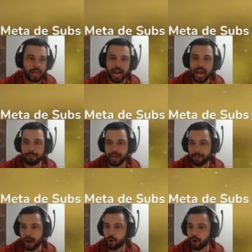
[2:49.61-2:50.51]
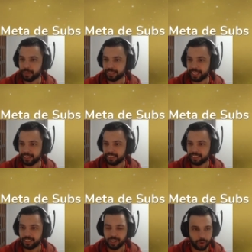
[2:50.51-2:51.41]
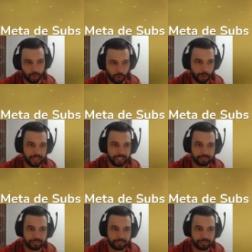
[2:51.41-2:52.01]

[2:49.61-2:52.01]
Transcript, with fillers: Arma é a Roma, né? Roma,